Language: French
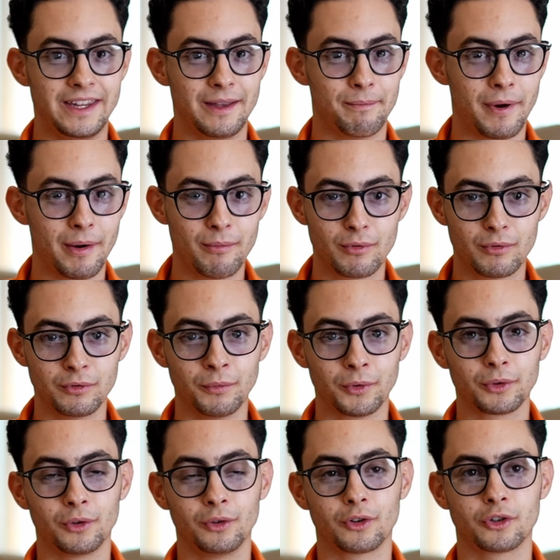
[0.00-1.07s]
Il n'y a pas beaucoup de
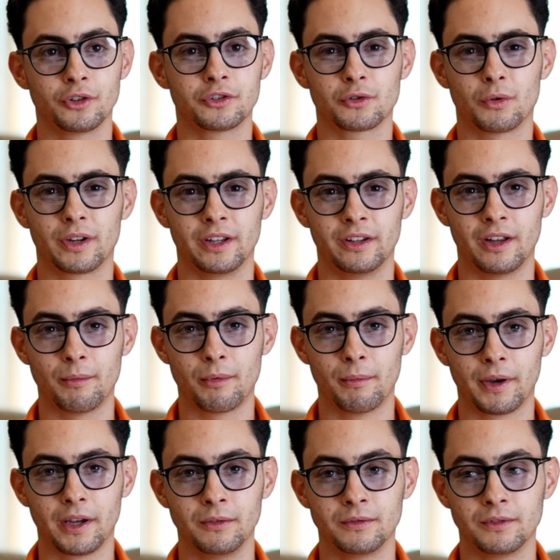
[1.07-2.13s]
montres en or jaune, je crois qu'il y en a à peu
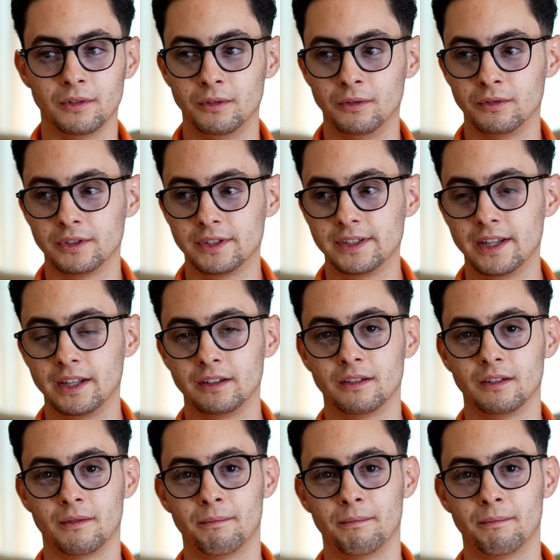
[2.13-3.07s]
près une, dizaine,